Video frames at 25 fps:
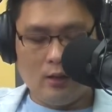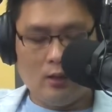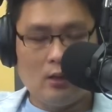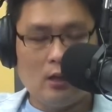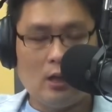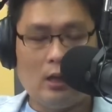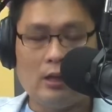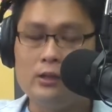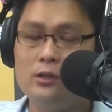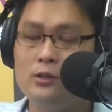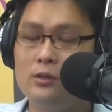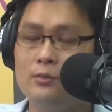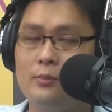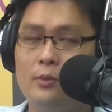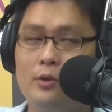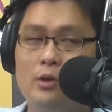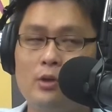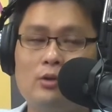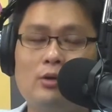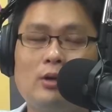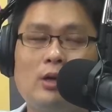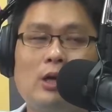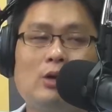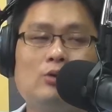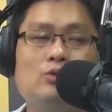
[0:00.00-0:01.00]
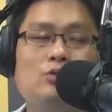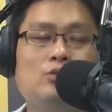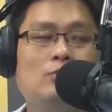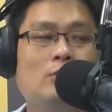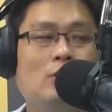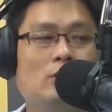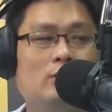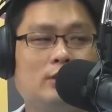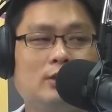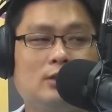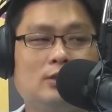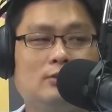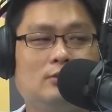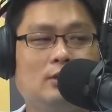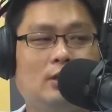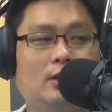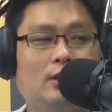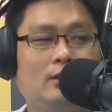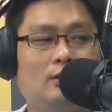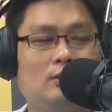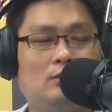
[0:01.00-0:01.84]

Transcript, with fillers: 啊伊就问我讲啊，羽毛球咧，